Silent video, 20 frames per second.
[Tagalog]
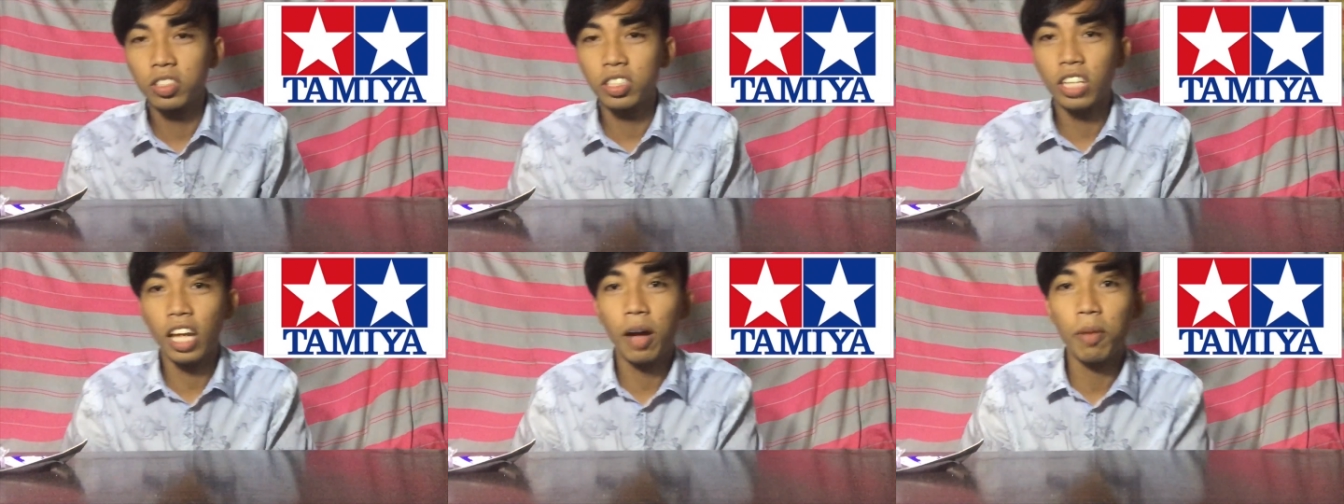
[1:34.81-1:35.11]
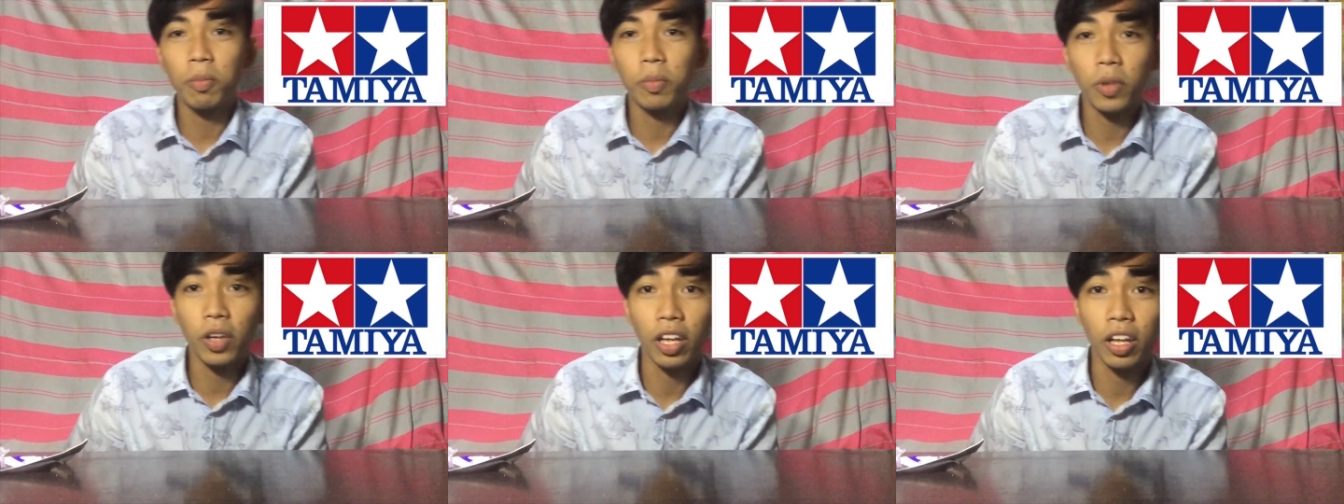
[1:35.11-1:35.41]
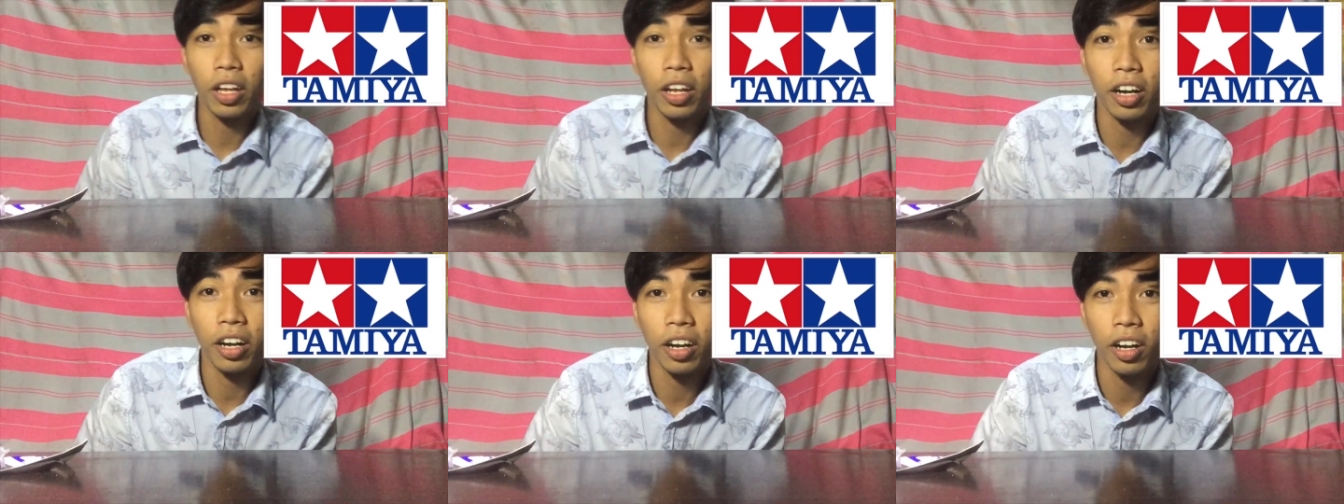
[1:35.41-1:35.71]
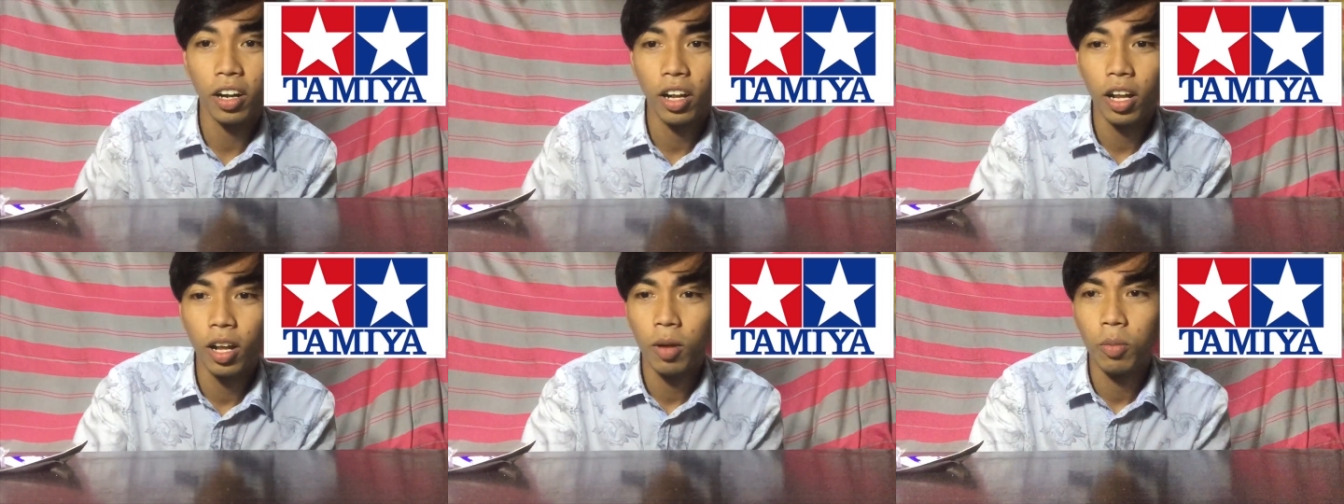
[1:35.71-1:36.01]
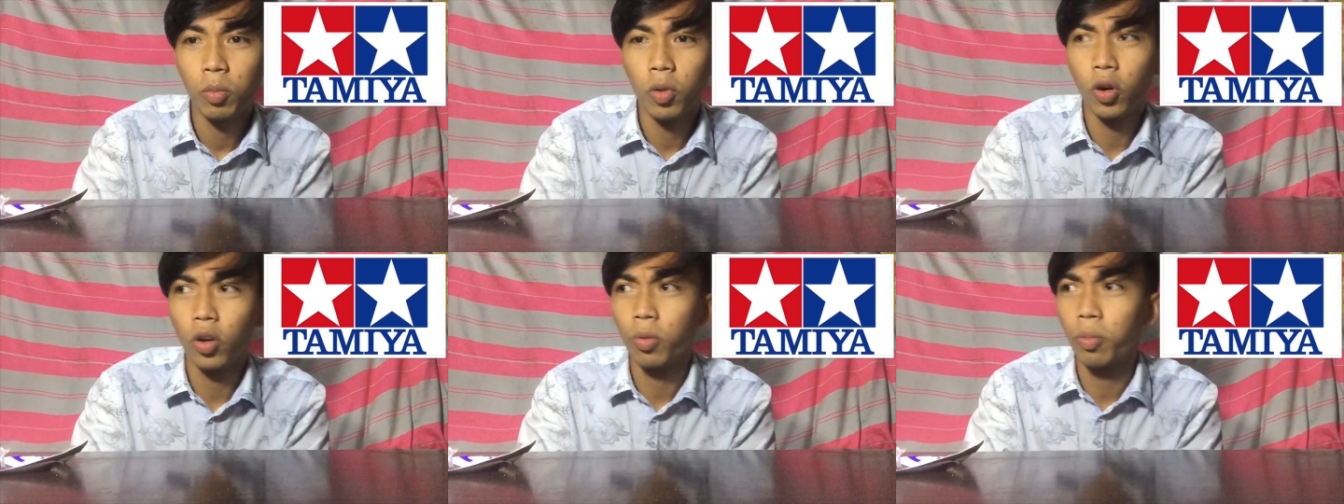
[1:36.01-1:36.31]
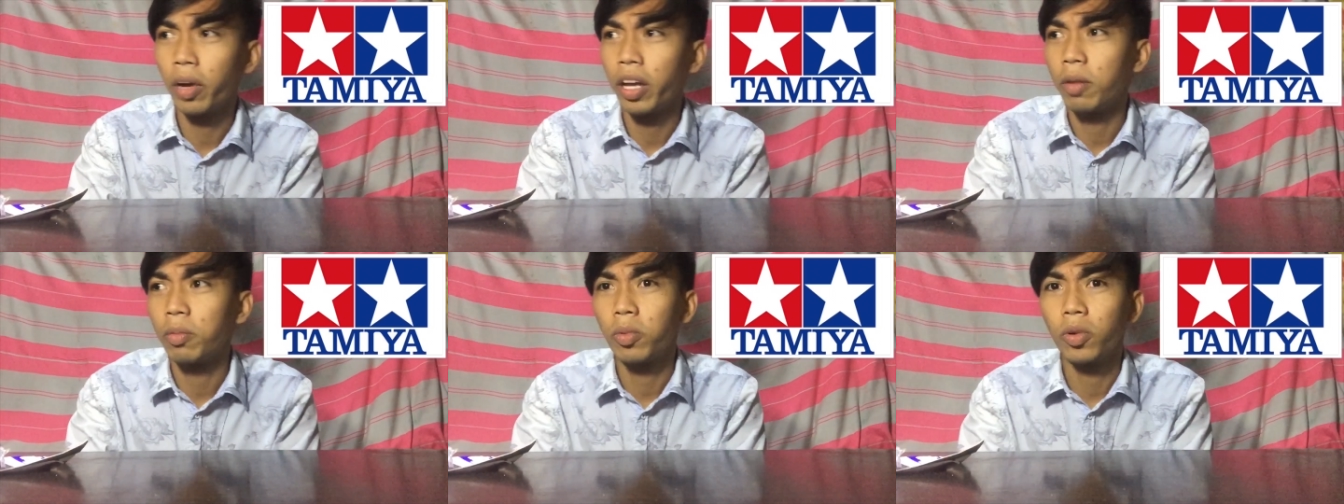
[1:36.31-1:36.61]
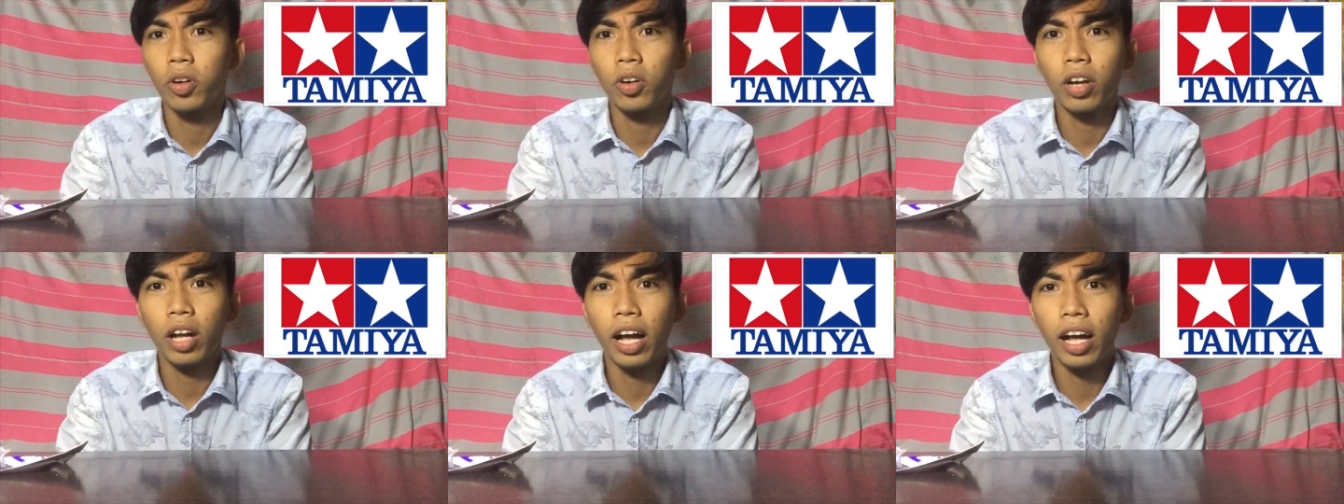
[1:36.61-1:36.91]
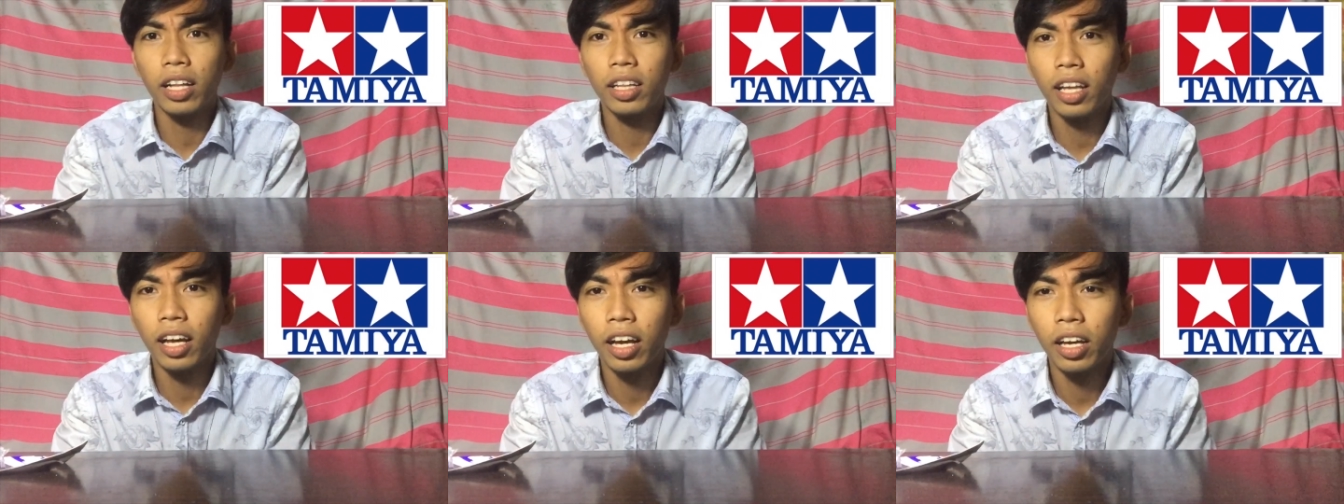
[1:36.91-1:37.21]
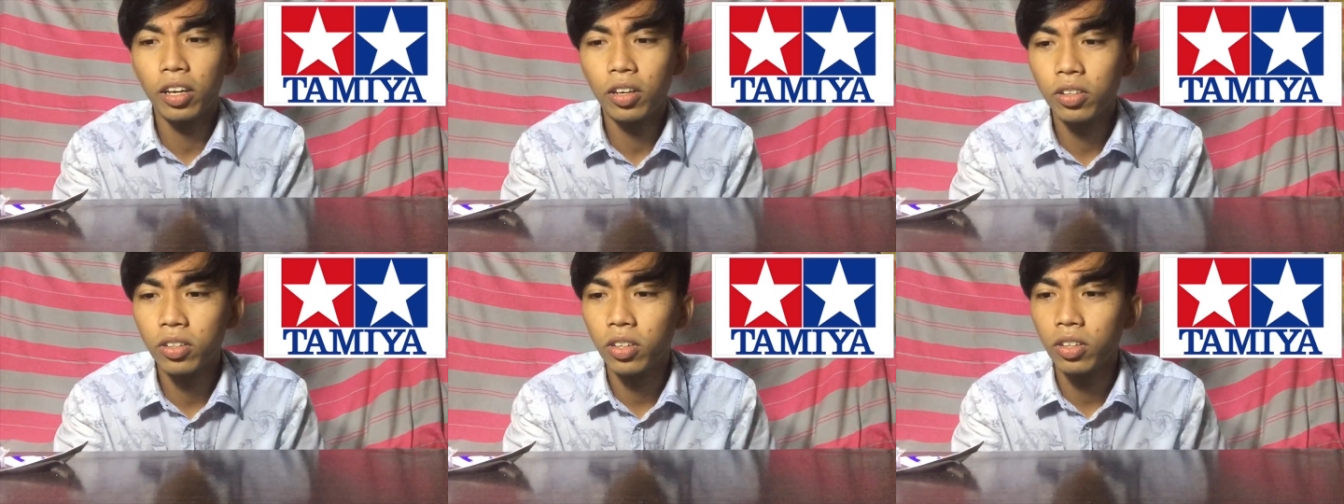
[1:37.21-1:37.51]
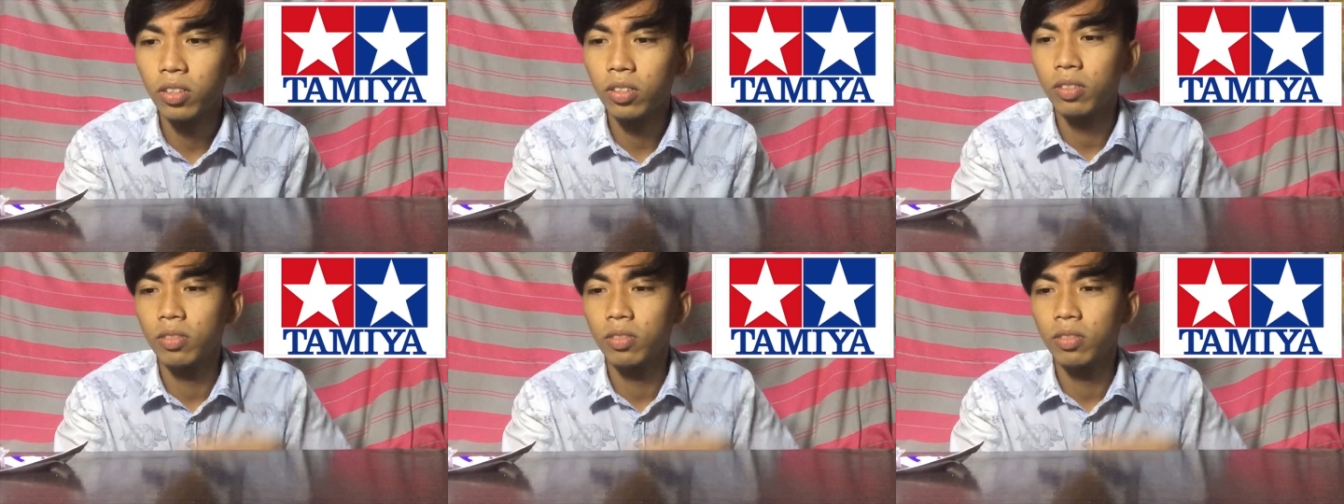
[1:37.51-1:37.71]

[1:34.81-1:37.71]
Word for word: Stamper 4x4 ata 'yon.